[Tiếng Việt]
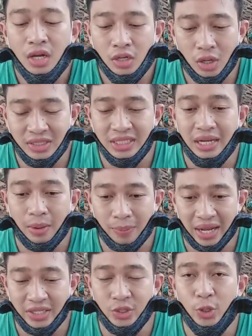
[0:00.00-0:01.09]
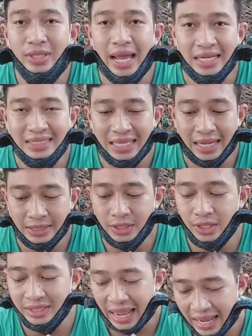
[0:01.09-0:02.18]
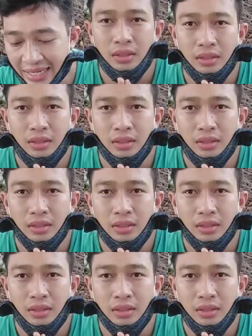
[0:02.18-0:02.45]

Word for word: Con xin đọc bài chú giảng sanh rồi thả